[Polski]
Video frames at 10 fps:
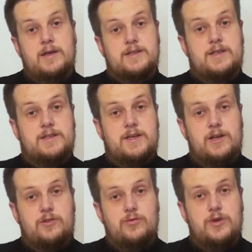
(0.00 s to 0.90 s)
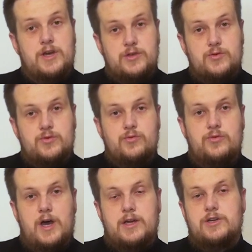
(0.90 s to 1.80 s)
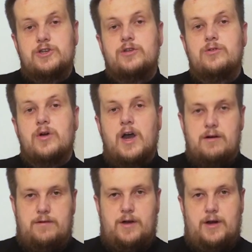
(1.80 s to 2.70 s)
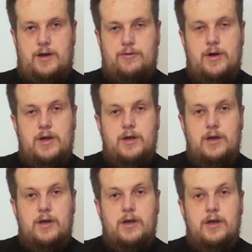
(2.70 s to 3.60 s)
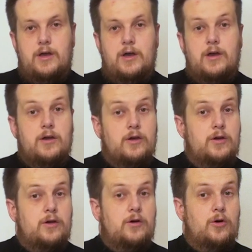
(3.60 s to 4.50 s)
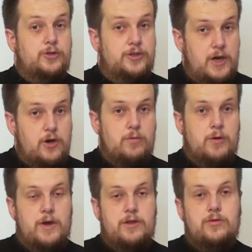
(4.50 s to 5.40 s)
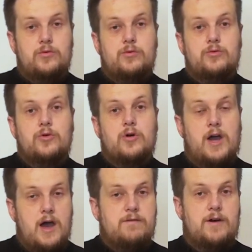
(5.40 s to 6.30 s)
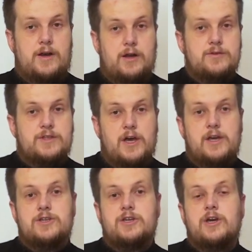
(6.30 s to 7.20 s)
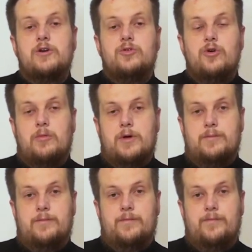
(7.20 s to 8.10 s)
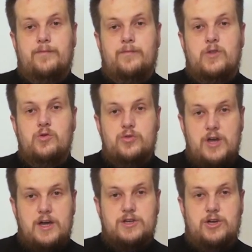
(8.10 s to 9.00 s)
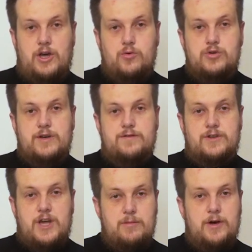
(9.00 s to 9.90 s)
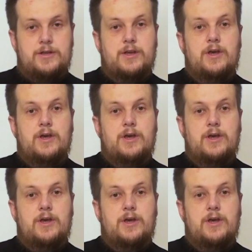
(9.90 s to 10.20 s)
Z Nazaretu Jezus udaje się do Kafarnaum od tego momentu to Kafarnał staje się jego domem. Tu także naucza w szabat,